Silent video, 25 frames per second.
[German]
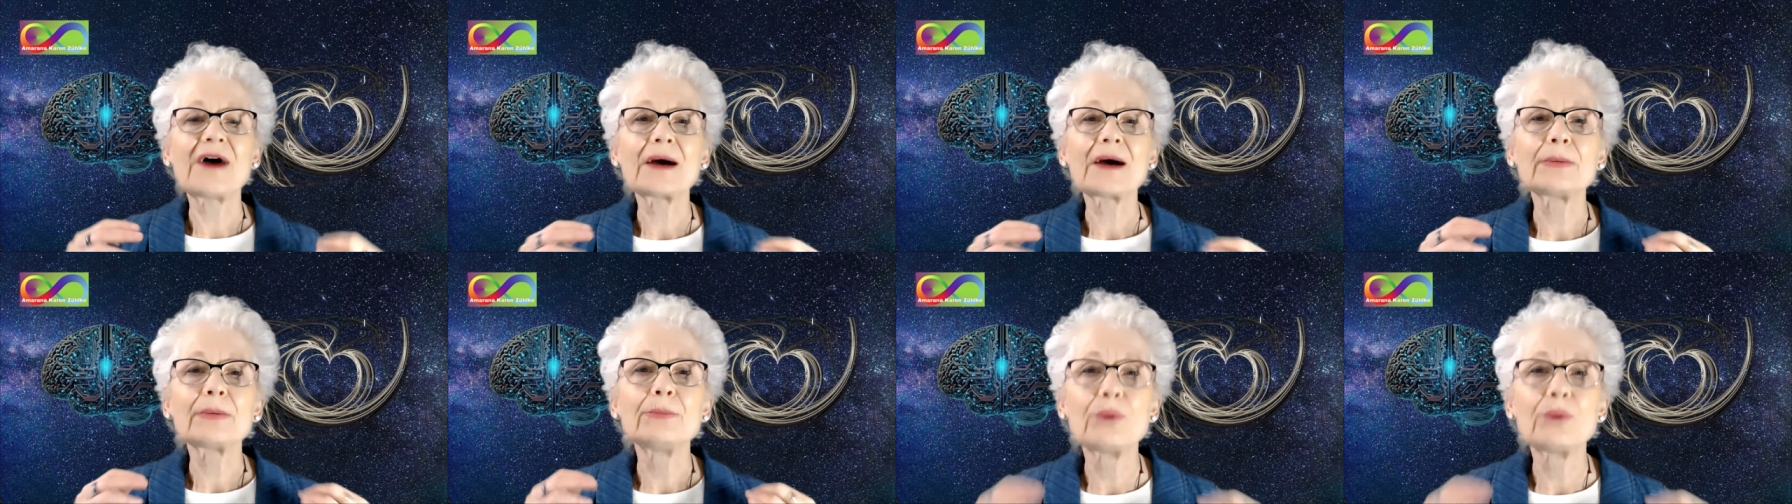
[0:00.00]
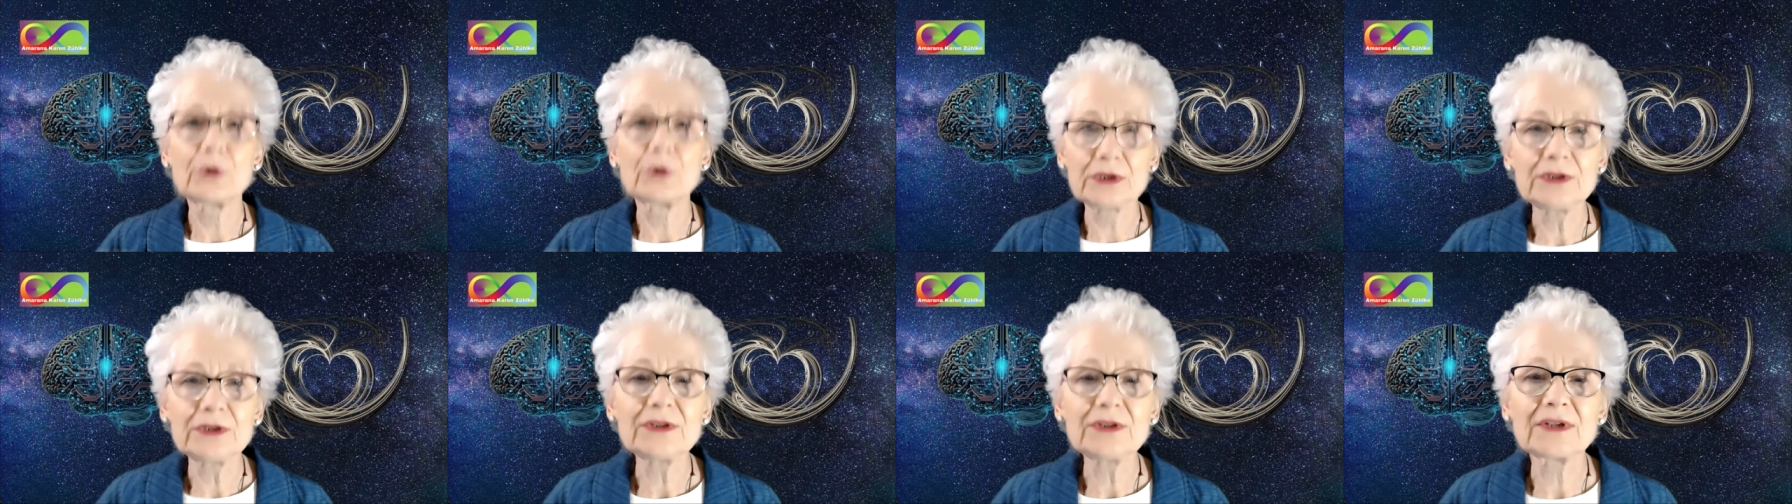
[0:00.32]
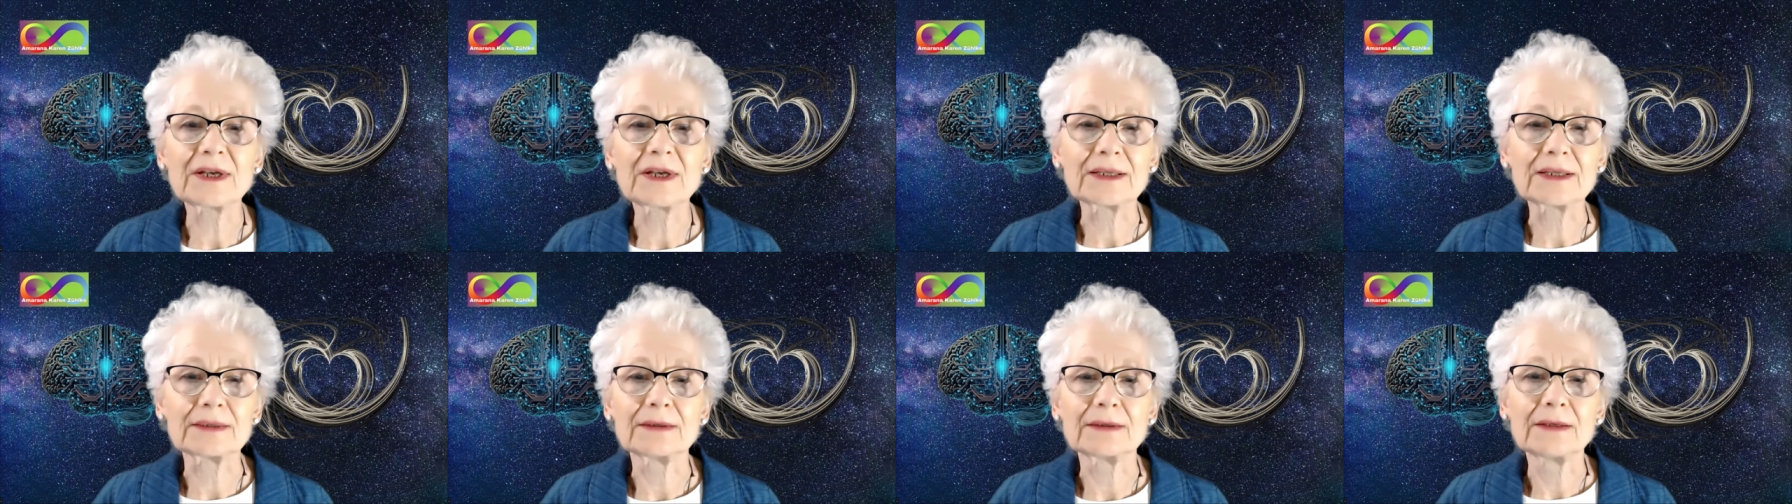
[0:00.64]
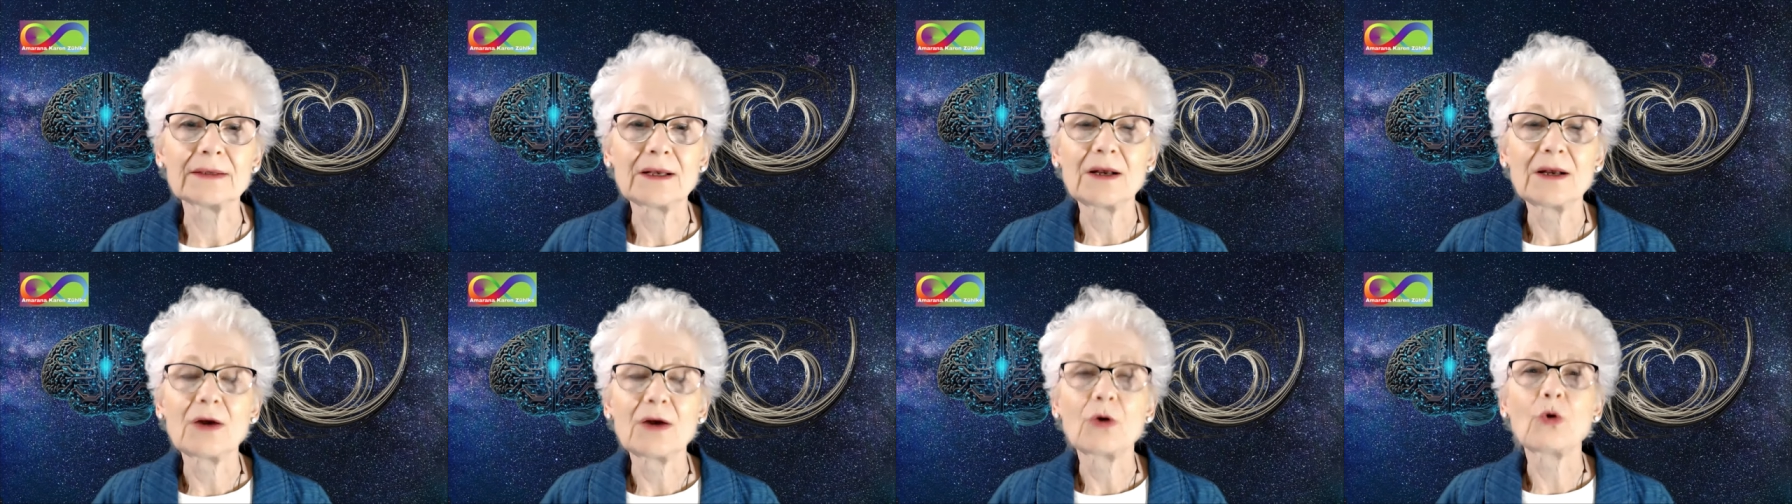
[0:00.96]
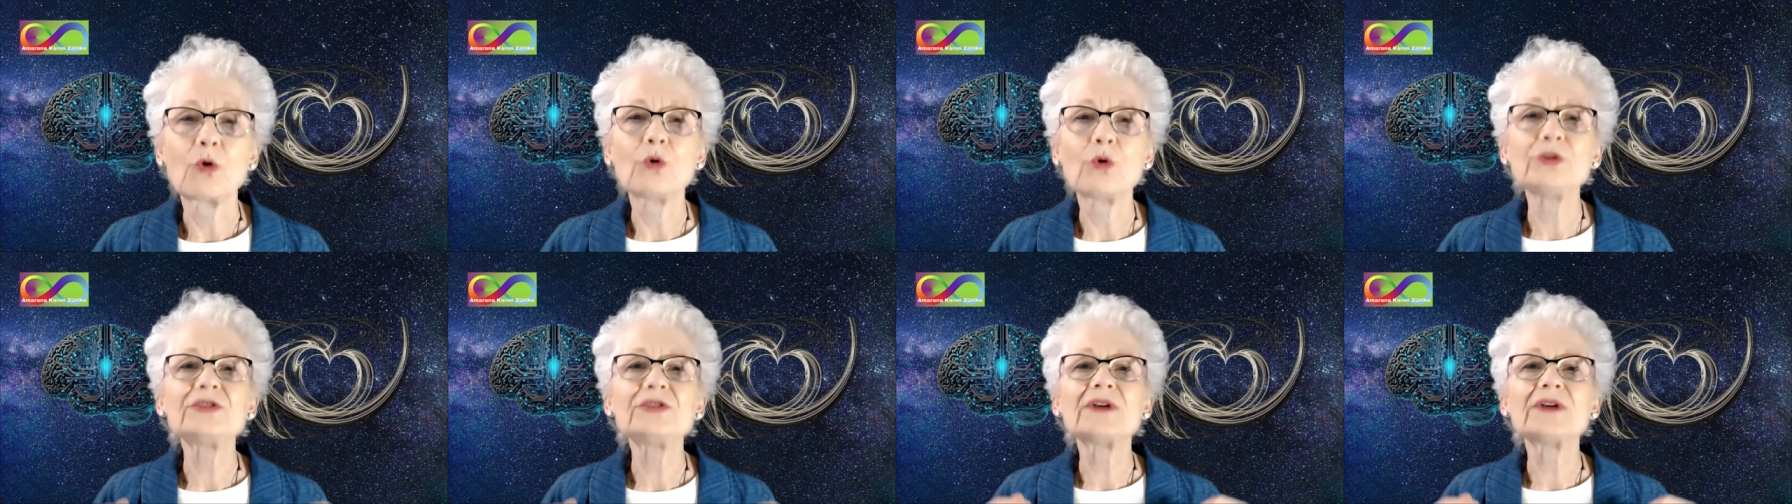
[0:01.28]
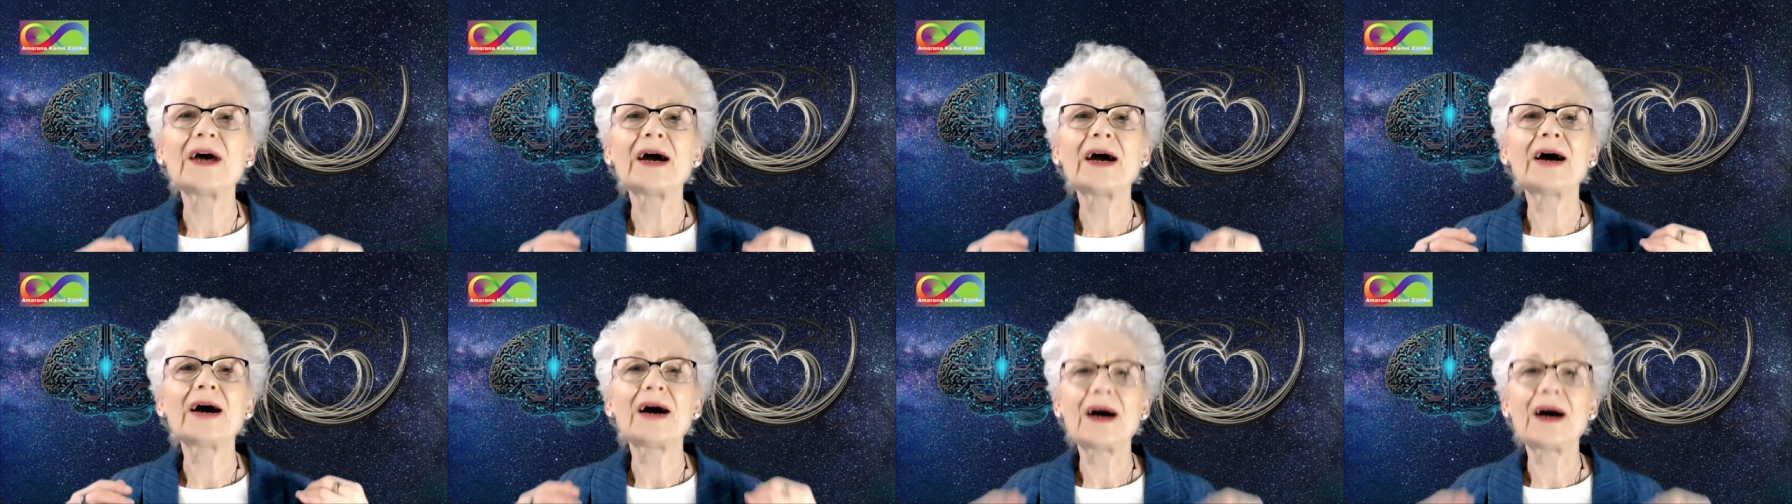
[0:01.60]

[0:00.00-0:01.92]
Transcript: verbunden und